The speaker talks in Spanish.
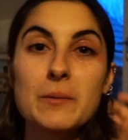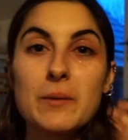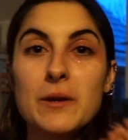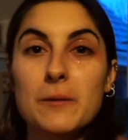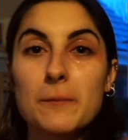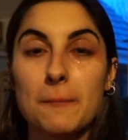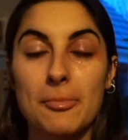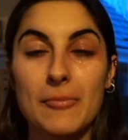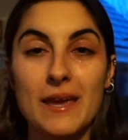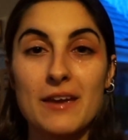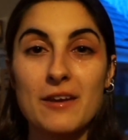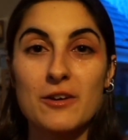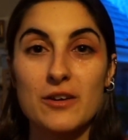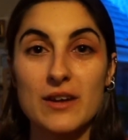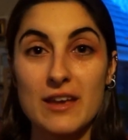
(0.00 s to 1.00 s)
bueno,
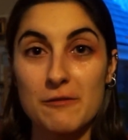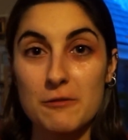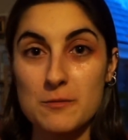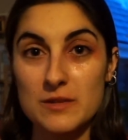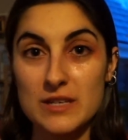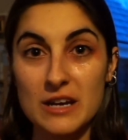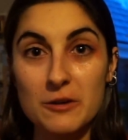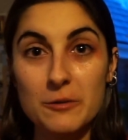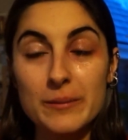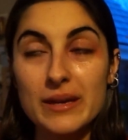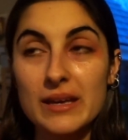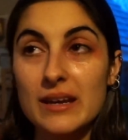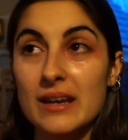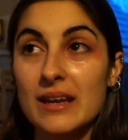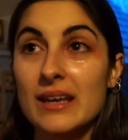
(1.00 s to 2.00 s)
eh, con ella fuimos a
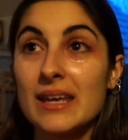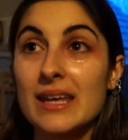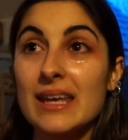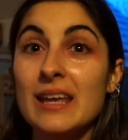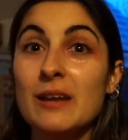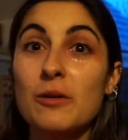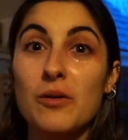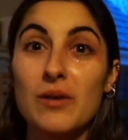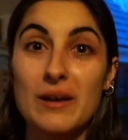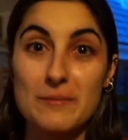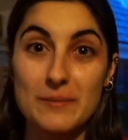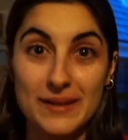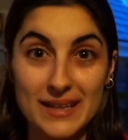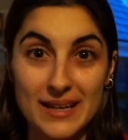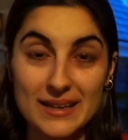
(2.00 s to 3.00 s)
comer y luego la
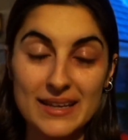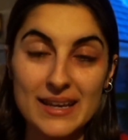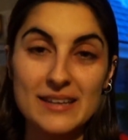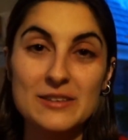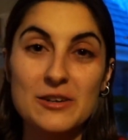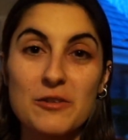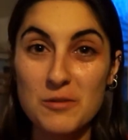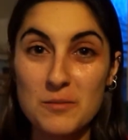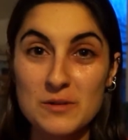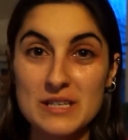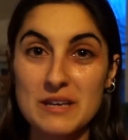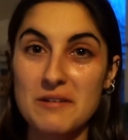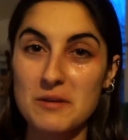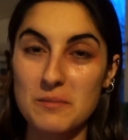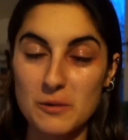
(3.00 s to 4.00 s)
invité al teatro y fuimos
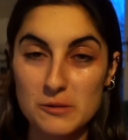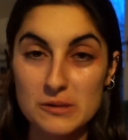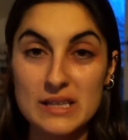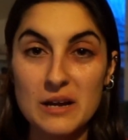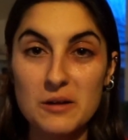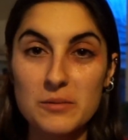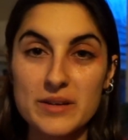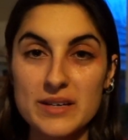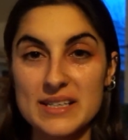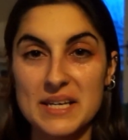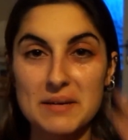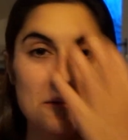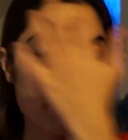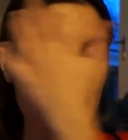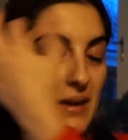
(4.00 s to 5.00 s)
a ver Me gusta cómo eres
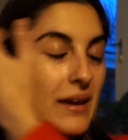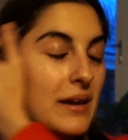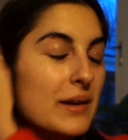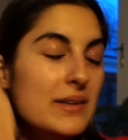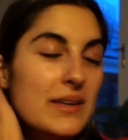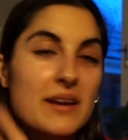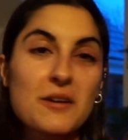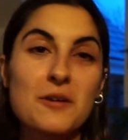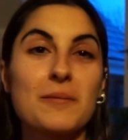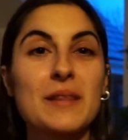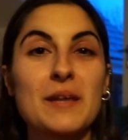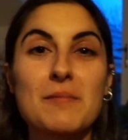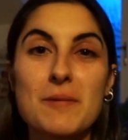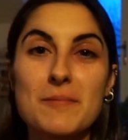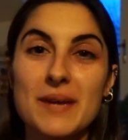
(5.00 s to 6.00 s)
que me había ya
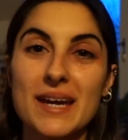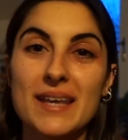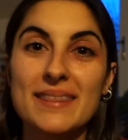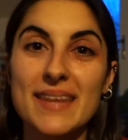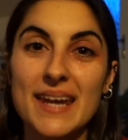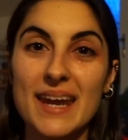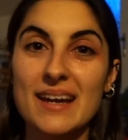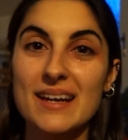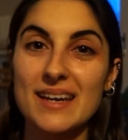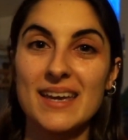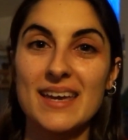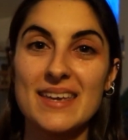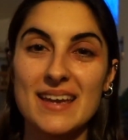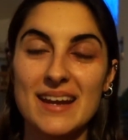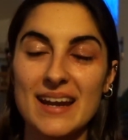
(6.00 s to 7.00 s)
recomendado mi amiga Andrea
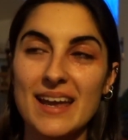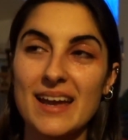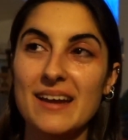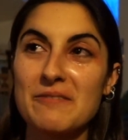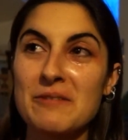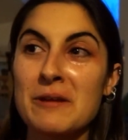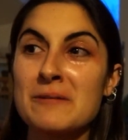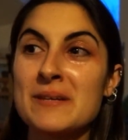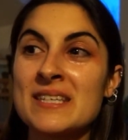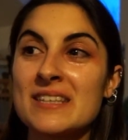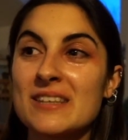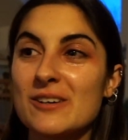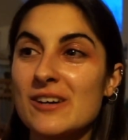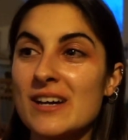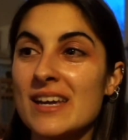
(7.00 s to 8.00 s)
que ella la había
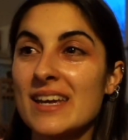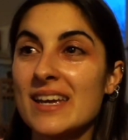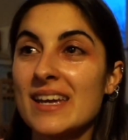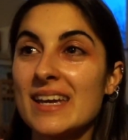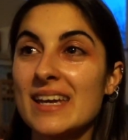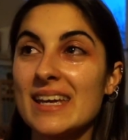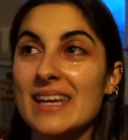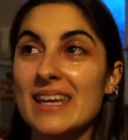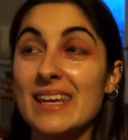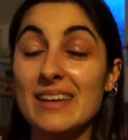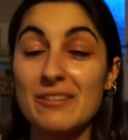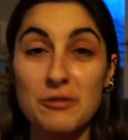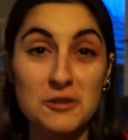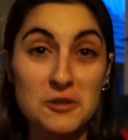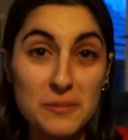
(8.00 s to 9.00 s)
visto y
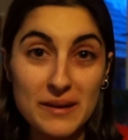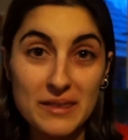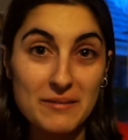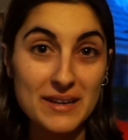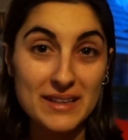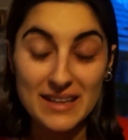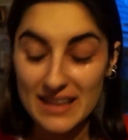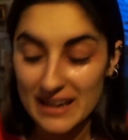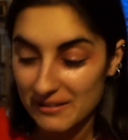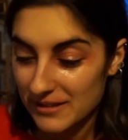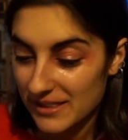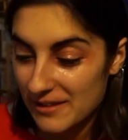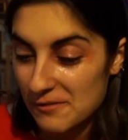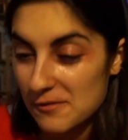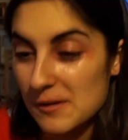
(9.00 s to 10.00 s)
fue súper divertida, la
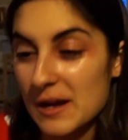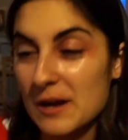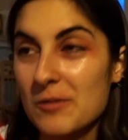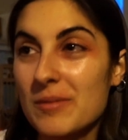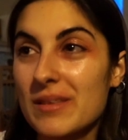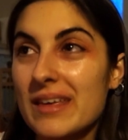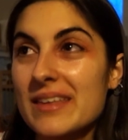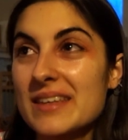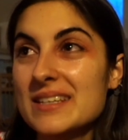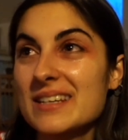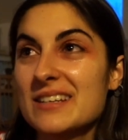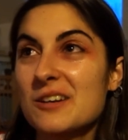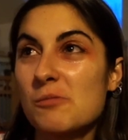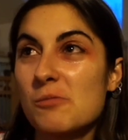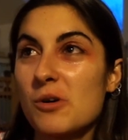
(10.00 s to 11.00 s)
verdad fue una comedia de
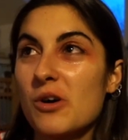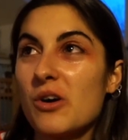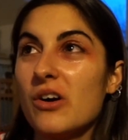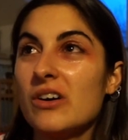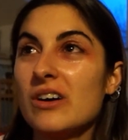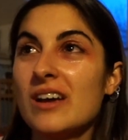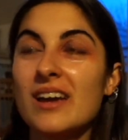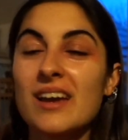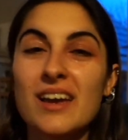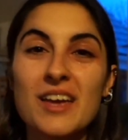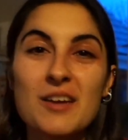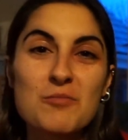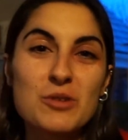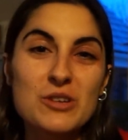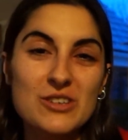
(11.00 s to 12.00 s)
esas como,
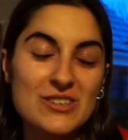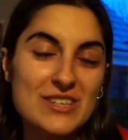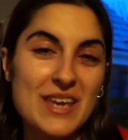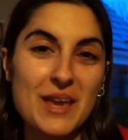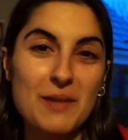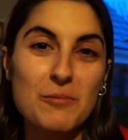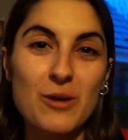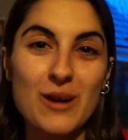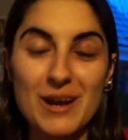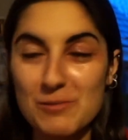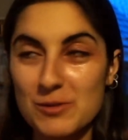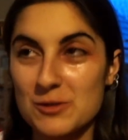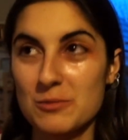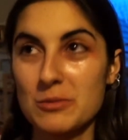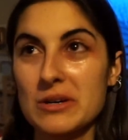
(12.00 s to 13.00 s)
pues no sé, que mola,
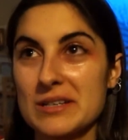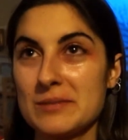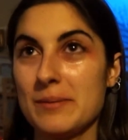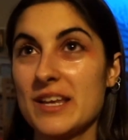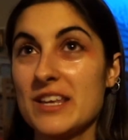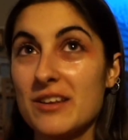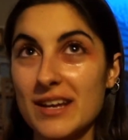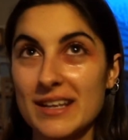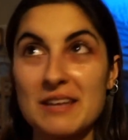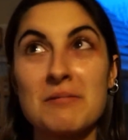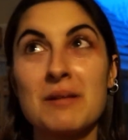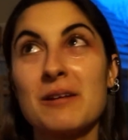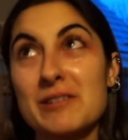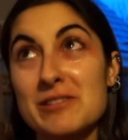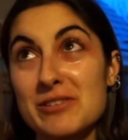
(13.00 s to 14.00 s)
pues humor español que
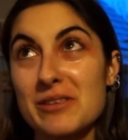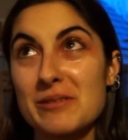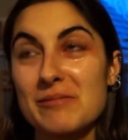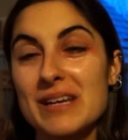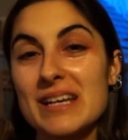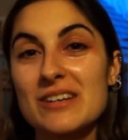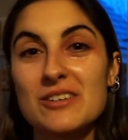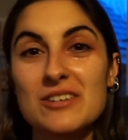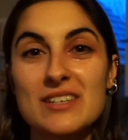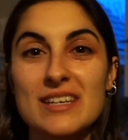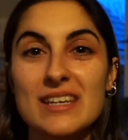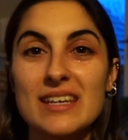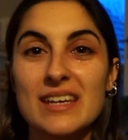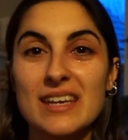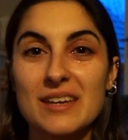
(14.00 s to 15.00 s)
también lo echo de menos
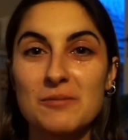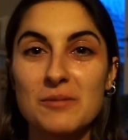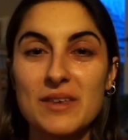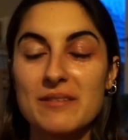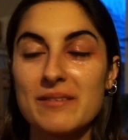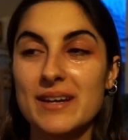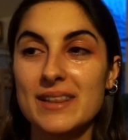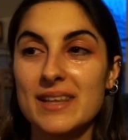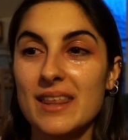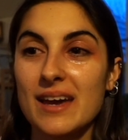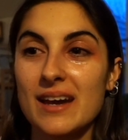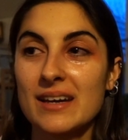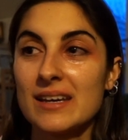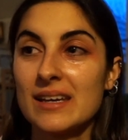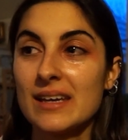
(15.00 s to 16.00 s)
y muy
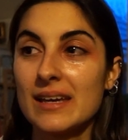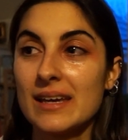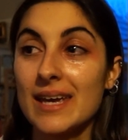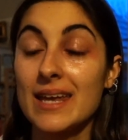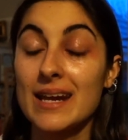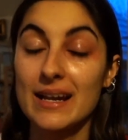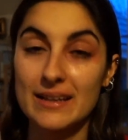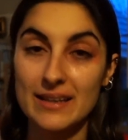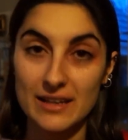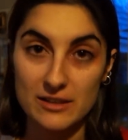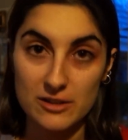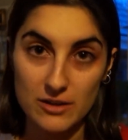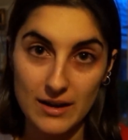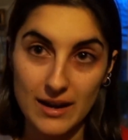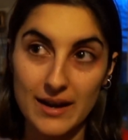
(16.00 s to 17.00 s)
divertida. Y era en el
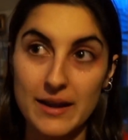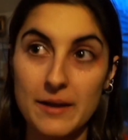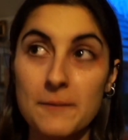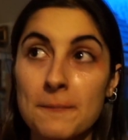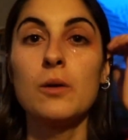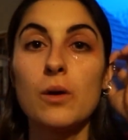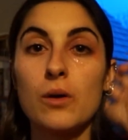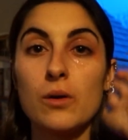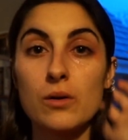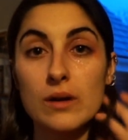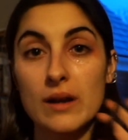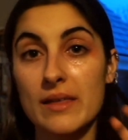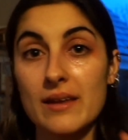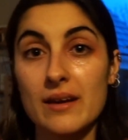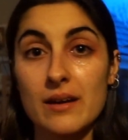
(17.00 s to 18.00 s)
Teatro Lara. Luego,
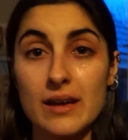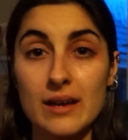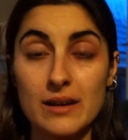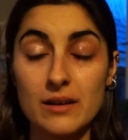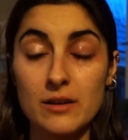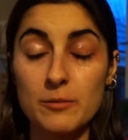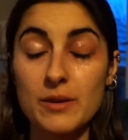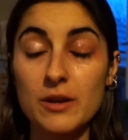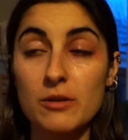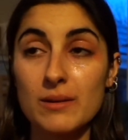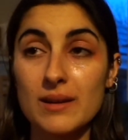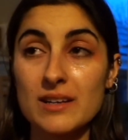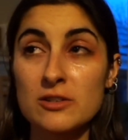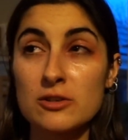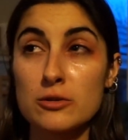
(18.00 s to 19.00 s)
nada, el domingo
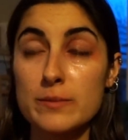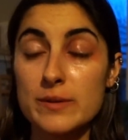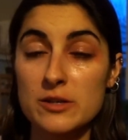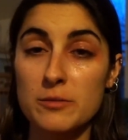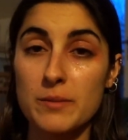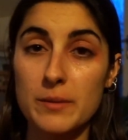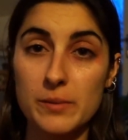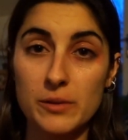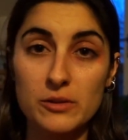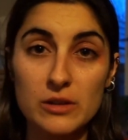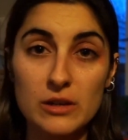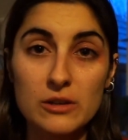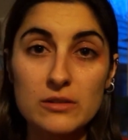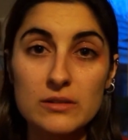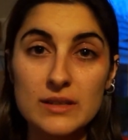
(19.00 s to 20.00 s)
volé súper, súper pronto
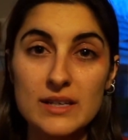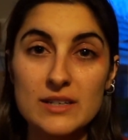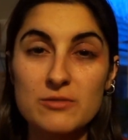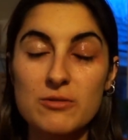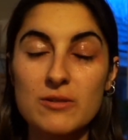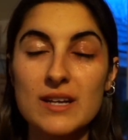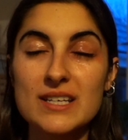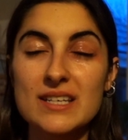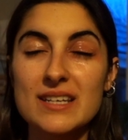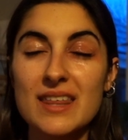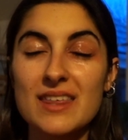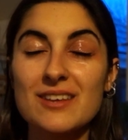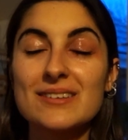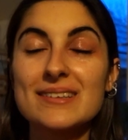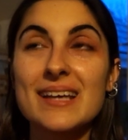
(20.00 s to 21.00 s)
en Londres. Fue una
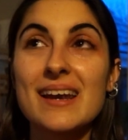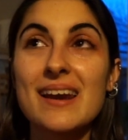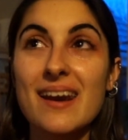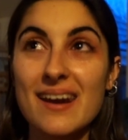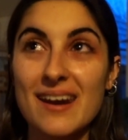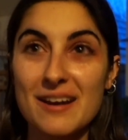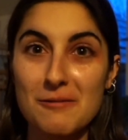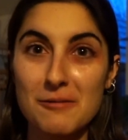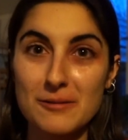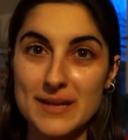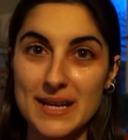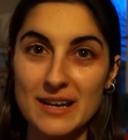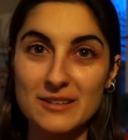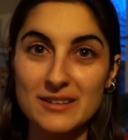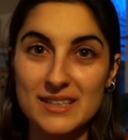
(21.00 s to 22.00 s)
sensación tan rara volver
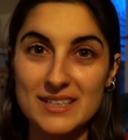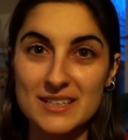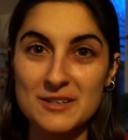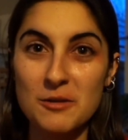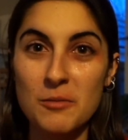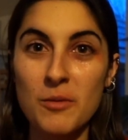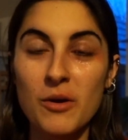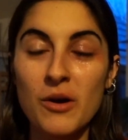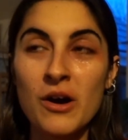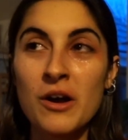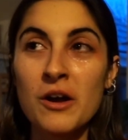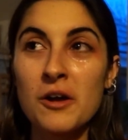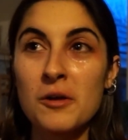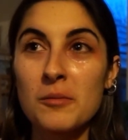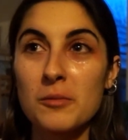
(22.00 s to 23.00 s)
a Londres. Es como
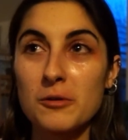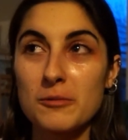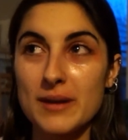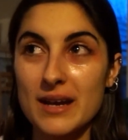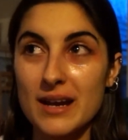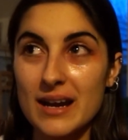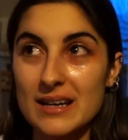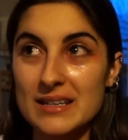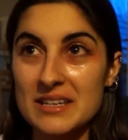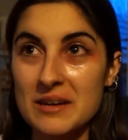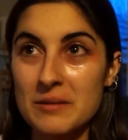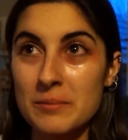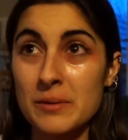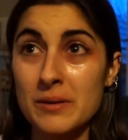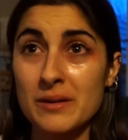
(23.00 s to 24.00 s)
volver a
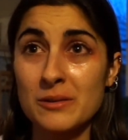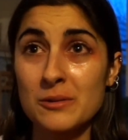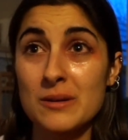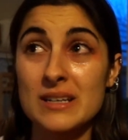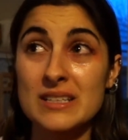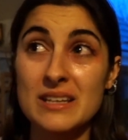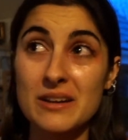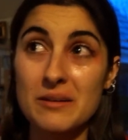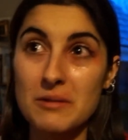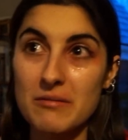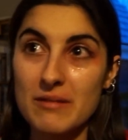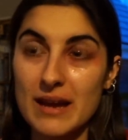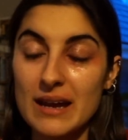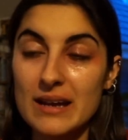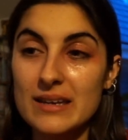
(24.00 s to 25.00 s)
casa, pero en tu casa ahora
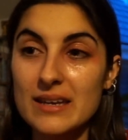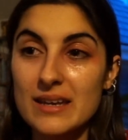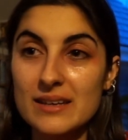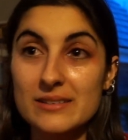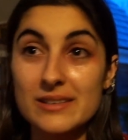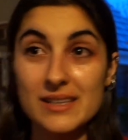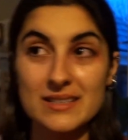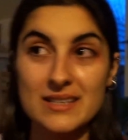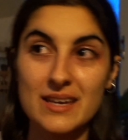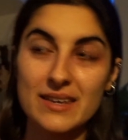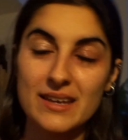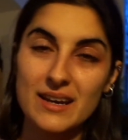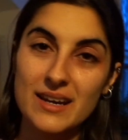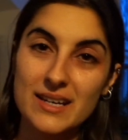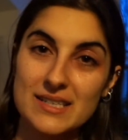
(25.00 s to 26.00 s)
vive alguien y tienes que
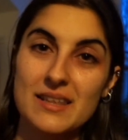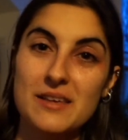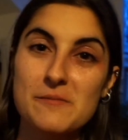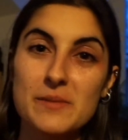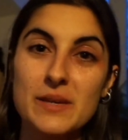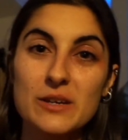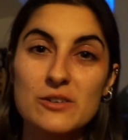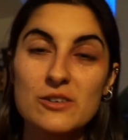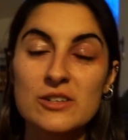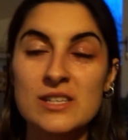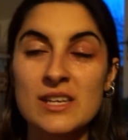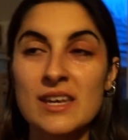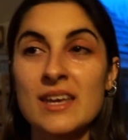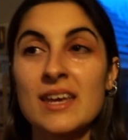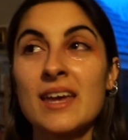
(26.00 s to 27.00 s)
dar en casa de amigos.
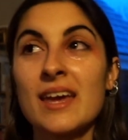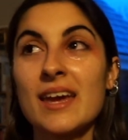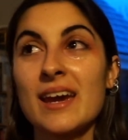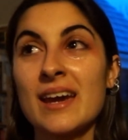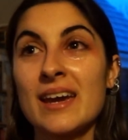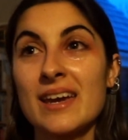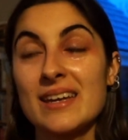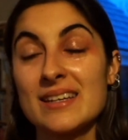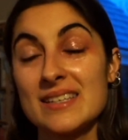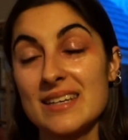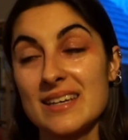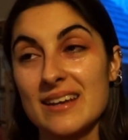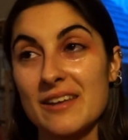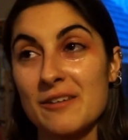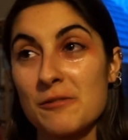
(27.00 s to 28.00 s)
Eh, así
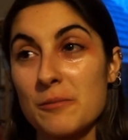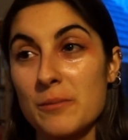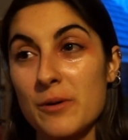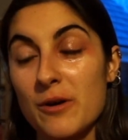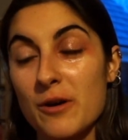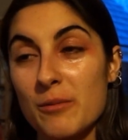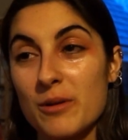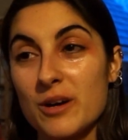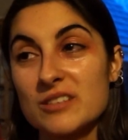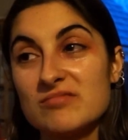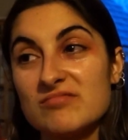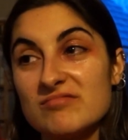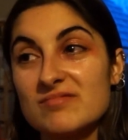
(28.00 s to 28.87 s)
que nada, fue un poco como